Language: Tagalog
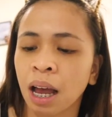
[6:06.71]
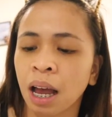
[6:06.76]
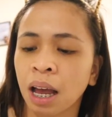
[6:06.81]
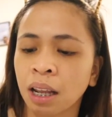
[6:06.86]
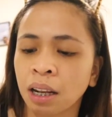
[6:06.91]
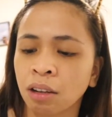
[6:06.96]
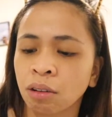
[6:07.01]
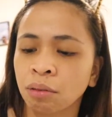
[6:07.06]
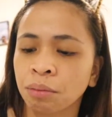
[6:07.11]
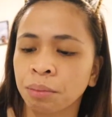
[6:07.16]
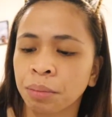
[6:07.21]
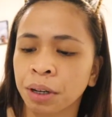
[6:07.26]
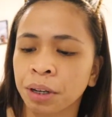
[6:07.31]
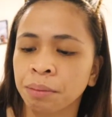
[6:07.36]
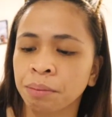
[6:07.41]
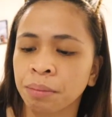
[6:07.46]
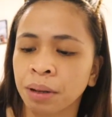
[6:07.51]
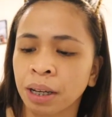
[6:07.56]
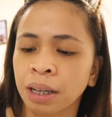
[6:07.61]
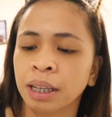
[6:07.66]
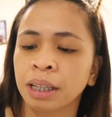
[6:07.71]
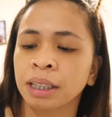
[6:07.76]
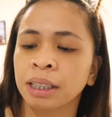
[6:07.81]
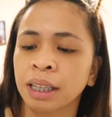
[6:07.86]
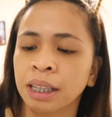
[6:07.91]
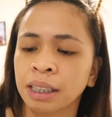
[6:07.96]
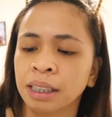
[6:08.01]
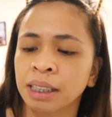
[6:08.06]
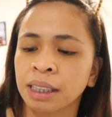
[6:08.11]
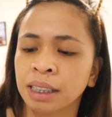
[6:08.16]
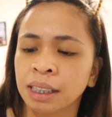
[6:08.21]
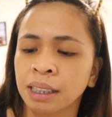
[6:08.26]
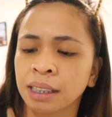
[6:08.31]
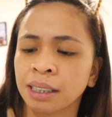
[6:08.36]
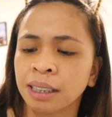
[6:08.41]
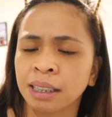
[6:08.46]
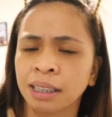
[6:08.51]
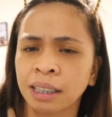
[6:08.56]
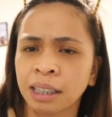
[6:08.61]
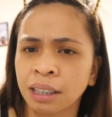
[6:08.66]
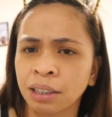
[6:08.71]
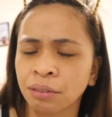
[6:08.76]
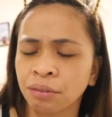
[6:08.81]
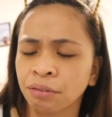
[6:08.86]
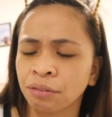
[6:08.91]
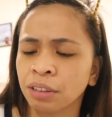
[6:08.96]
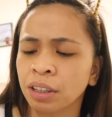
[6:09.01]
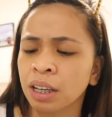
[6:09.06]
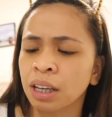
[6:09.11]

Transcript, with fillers: aloe barbadensis leaf